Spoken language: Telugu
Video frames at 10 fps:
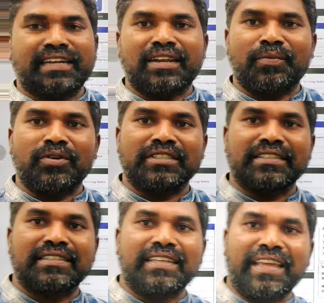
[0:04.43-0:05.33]
ఈజ్ అండర్
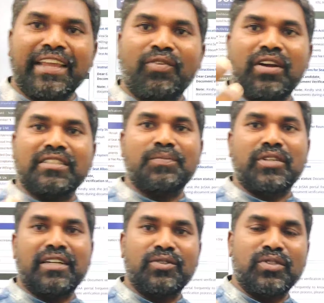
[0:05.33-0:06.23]
ప్రాసెస్ ఏ వాట్సాప్
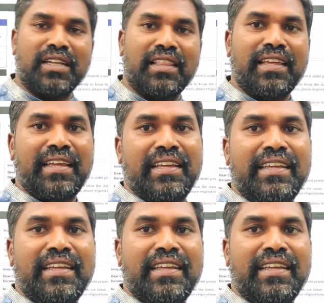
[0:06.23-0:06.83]
చాట్ చూసినా అదే